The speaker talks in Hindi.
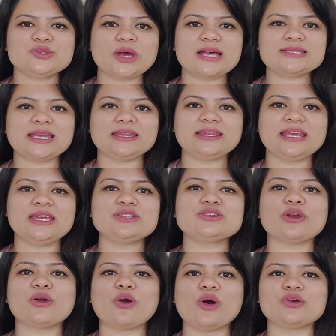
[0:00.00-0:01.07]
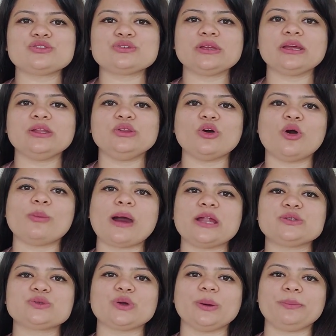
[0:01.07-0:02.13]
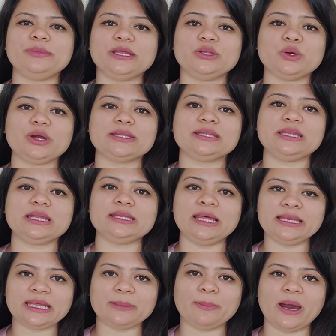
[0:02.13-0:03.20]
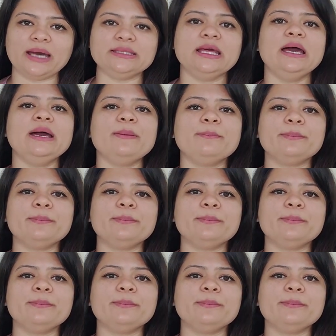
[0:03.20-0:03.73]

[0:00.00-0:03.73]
जहां सतीश कौशिक 9 मार्च को अपने दुखद निधन के बाद